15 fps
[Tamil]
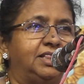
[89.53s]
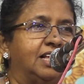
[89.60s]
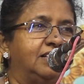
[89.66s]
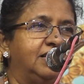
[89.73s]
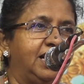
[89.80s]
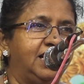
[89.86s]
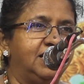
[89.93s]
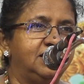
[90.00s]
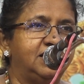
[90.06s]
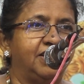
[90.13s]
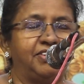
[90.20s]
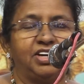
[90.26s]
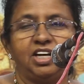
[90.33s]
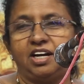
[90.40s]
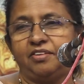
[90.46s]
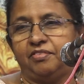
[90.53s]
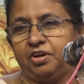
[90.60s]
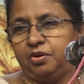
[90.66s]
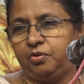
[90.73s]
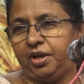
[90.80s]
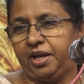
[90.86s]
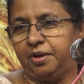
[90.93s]
தந்தை ஜவஹர்
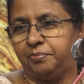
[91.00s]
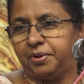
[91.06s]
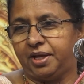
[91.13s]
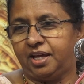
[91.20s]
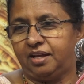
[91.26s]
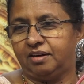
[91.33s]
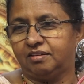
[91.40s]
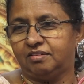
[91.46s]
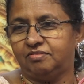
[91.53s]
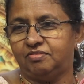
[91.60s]
அவருடைய பெயர்